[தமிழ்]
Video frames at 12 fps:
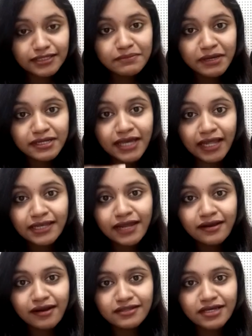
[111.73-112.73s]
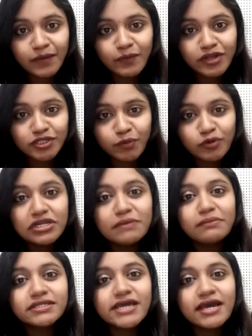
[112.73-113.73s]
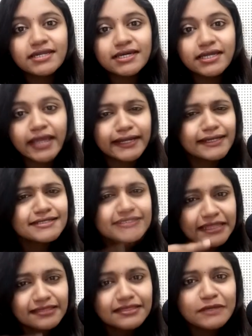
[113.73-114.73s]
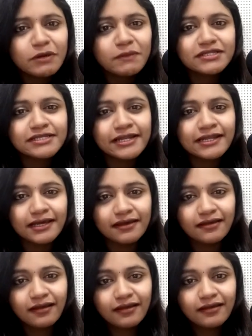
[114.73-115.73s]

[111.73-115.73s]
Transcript: அதே மாதிரி கல்யாணம் ஆனதுக்கப்புறம் அந்த பொண்ணு நிம்மதியாக இருக்குன்னு கேட்டால் சத்தியமாக பதில் இல்லை